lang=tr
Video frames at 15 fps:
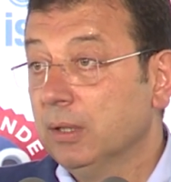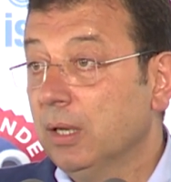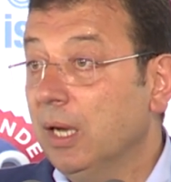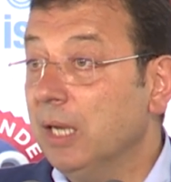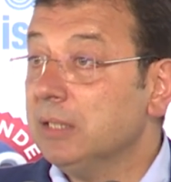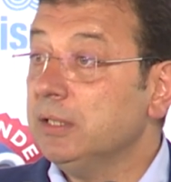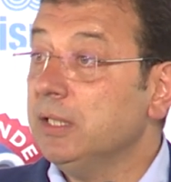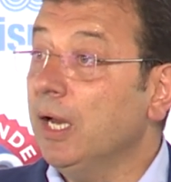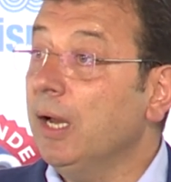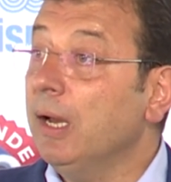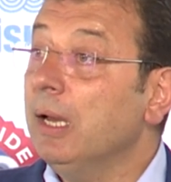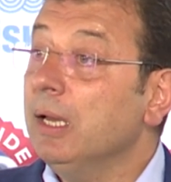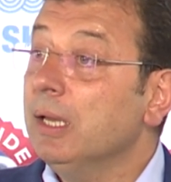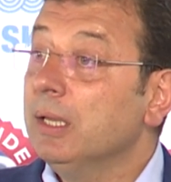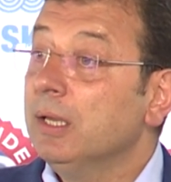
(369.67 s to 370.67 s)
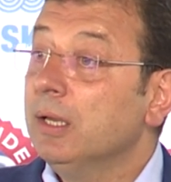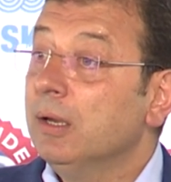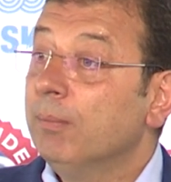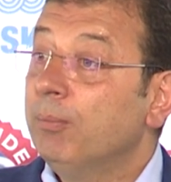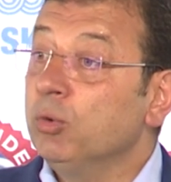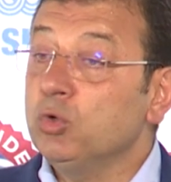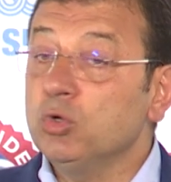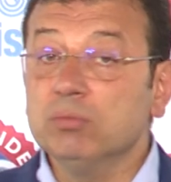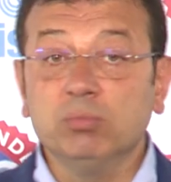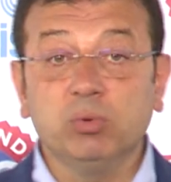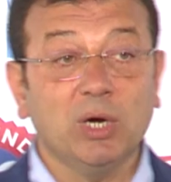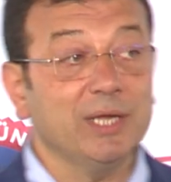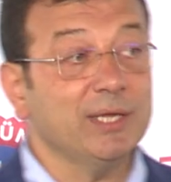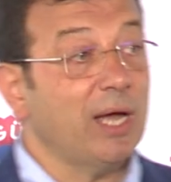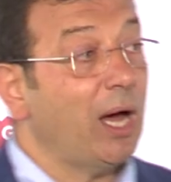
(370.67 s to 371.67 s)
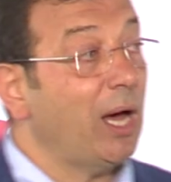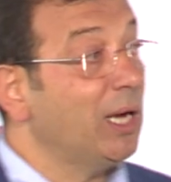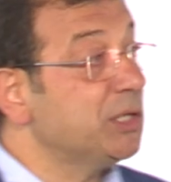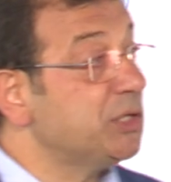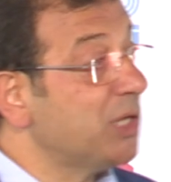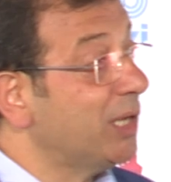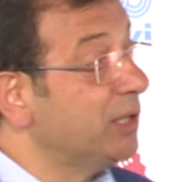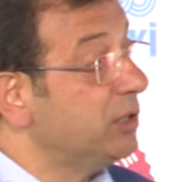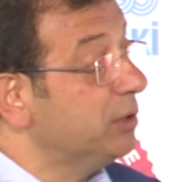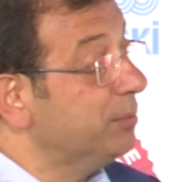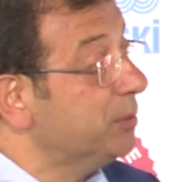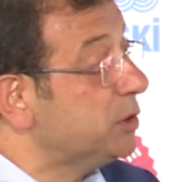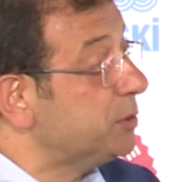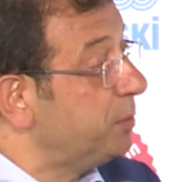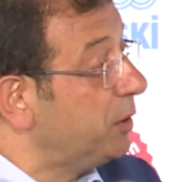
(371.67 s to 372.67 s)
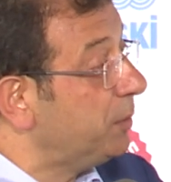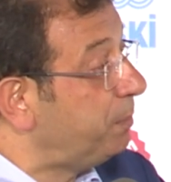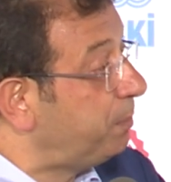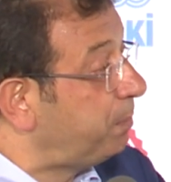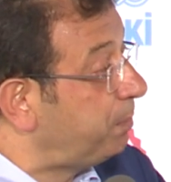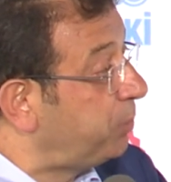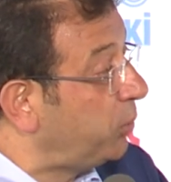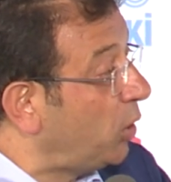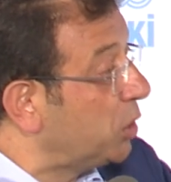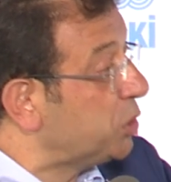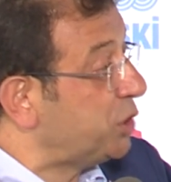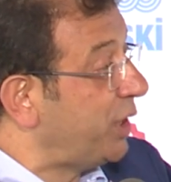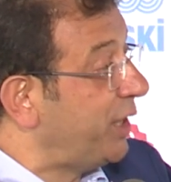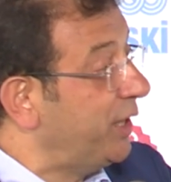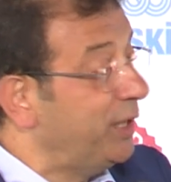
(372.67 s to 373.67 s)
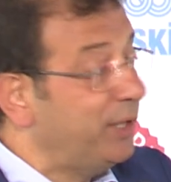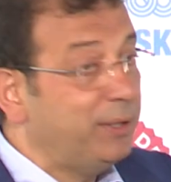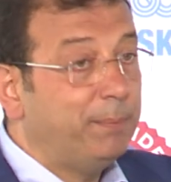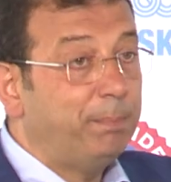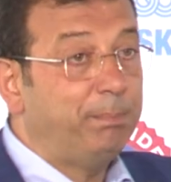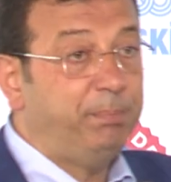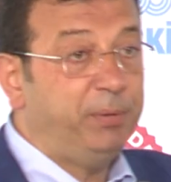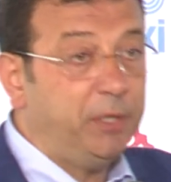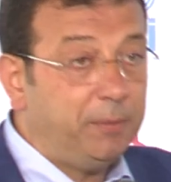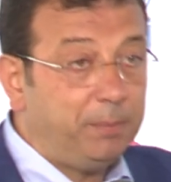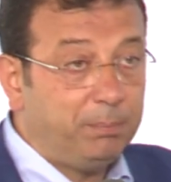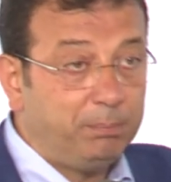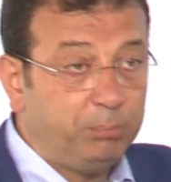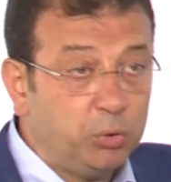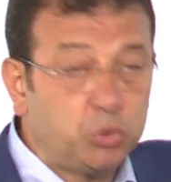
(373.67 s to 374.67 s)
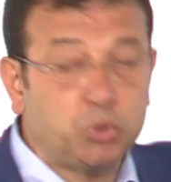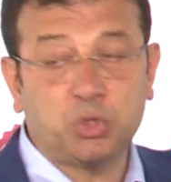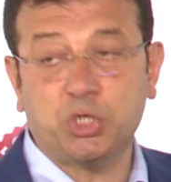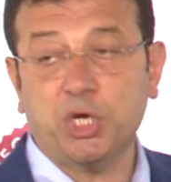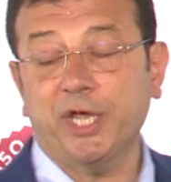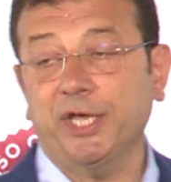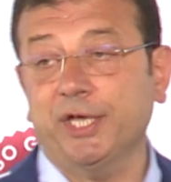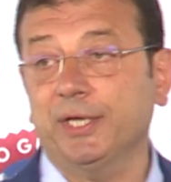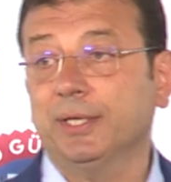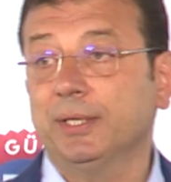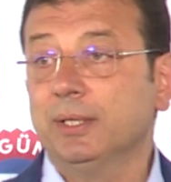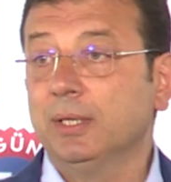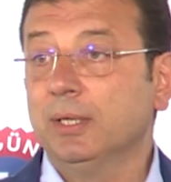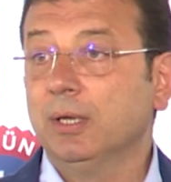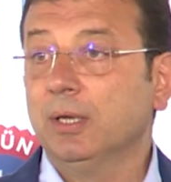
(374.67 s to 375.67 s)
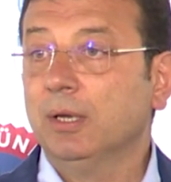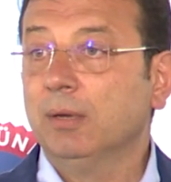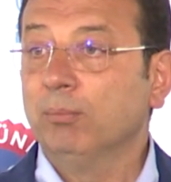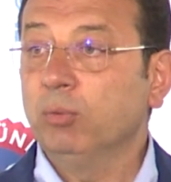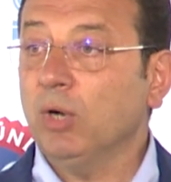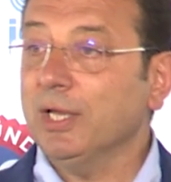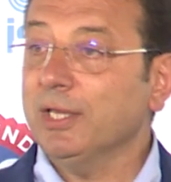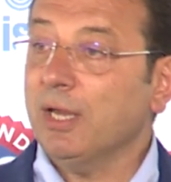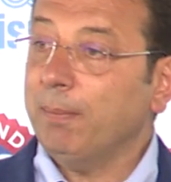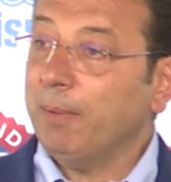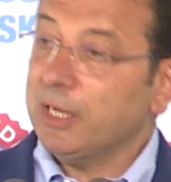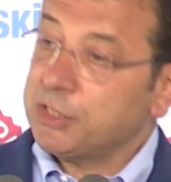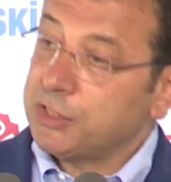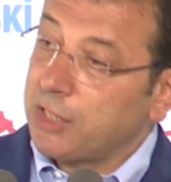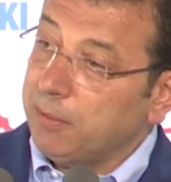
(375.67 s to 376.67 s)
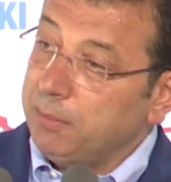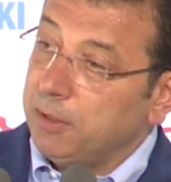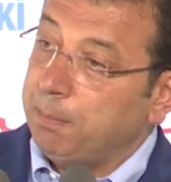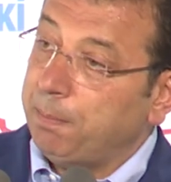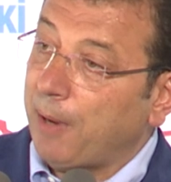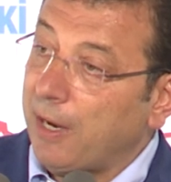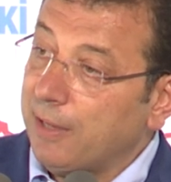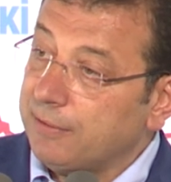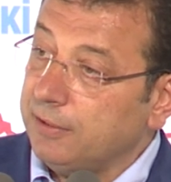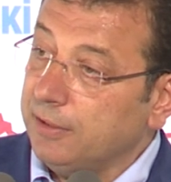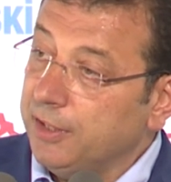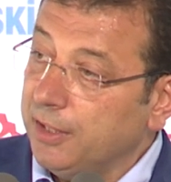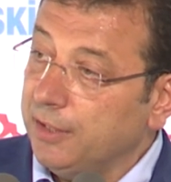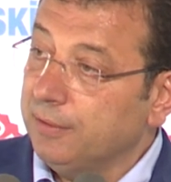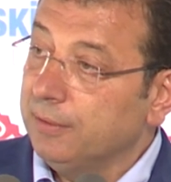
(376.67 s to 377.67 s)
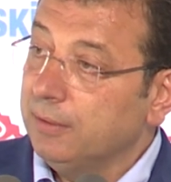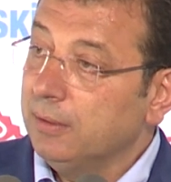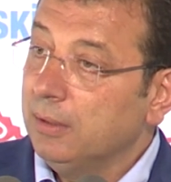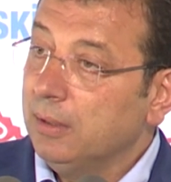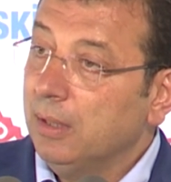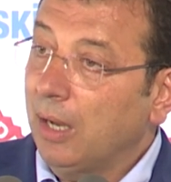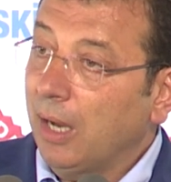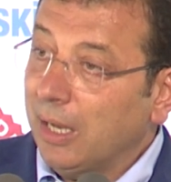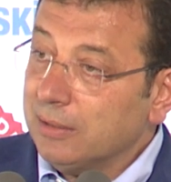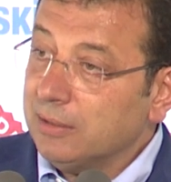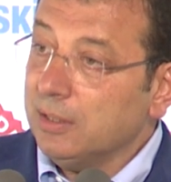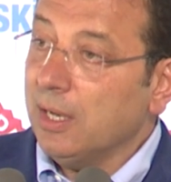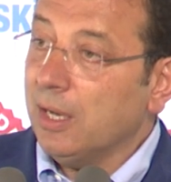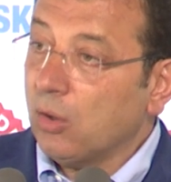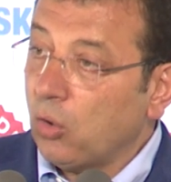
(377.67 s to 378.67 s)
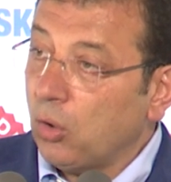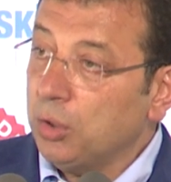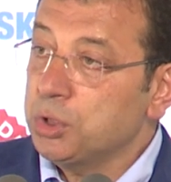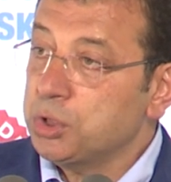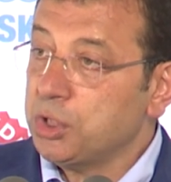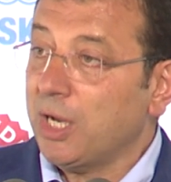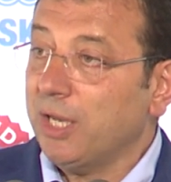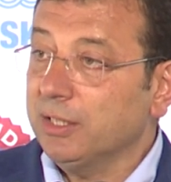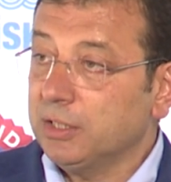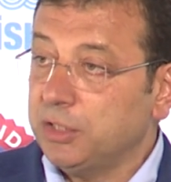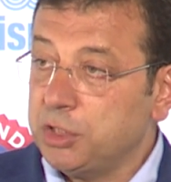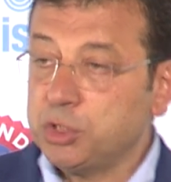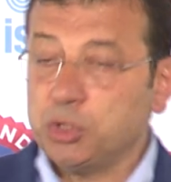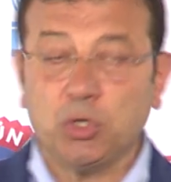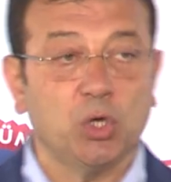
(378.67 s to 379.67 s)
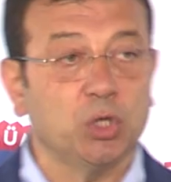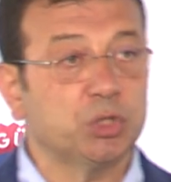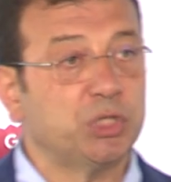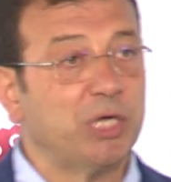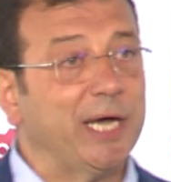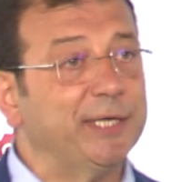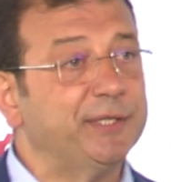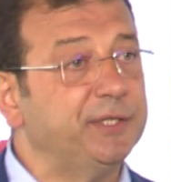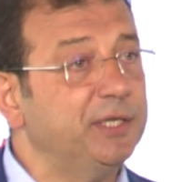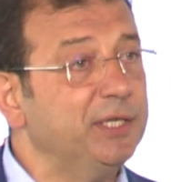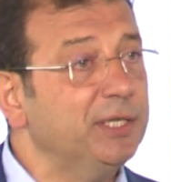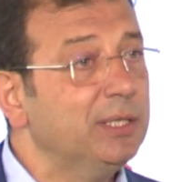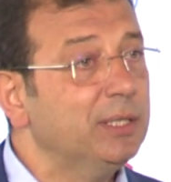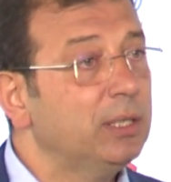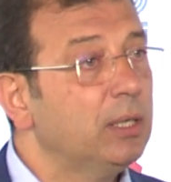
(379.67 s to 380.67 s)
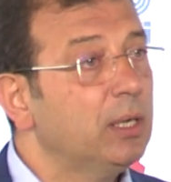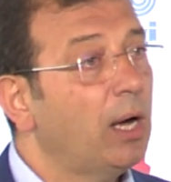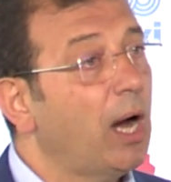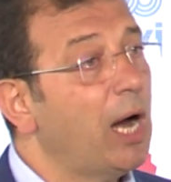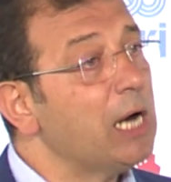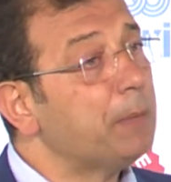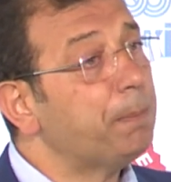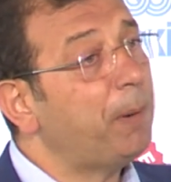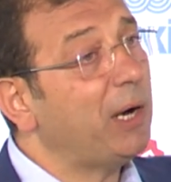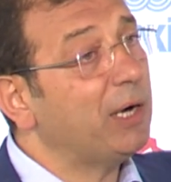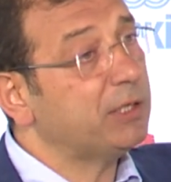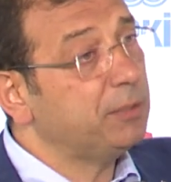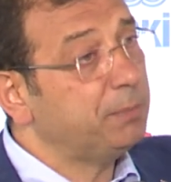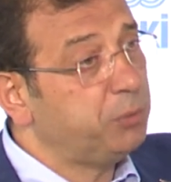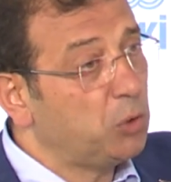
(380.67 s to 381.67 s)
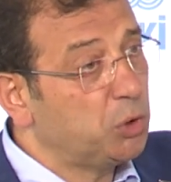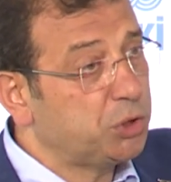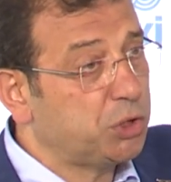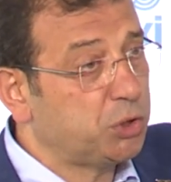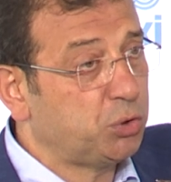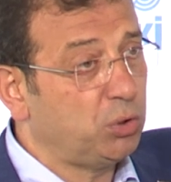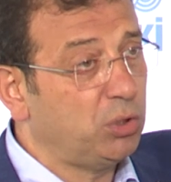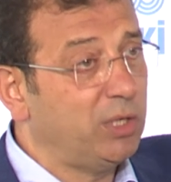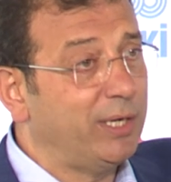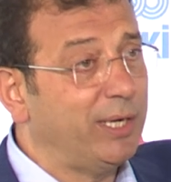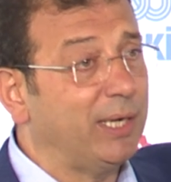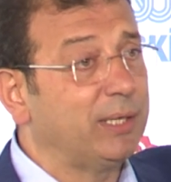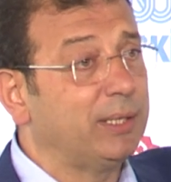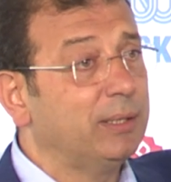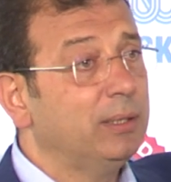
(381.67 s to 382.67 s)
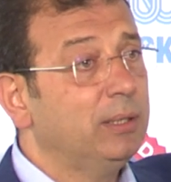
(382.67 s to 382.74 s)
Hatta bugün burada harcadığımız bir projeyi, bir bütçeyi burada başka bir partinin adına konuşan kişi olsaydı AK Parti projesi olarak